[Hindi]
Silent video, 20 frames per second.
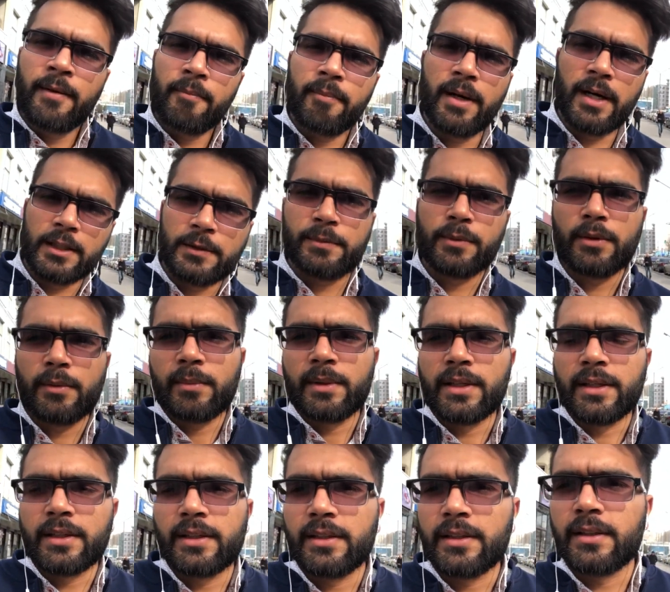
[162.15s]
पासपोर्ट
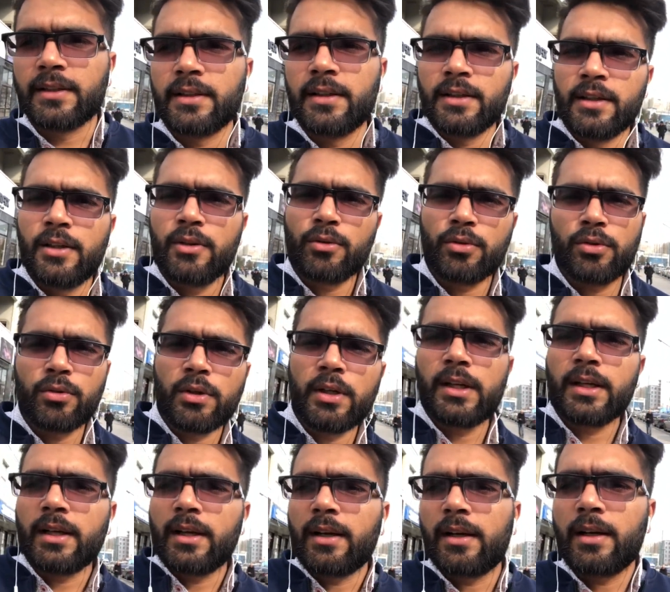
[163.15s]
मांगेंगे
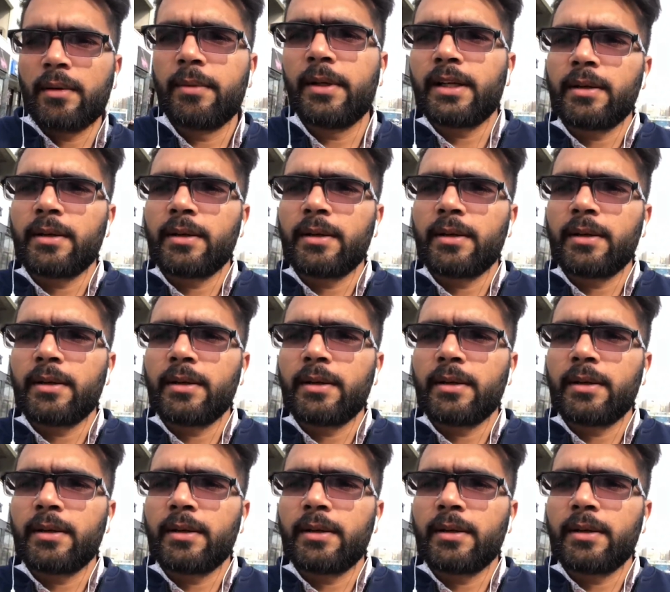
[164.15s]
क्योंकि कभी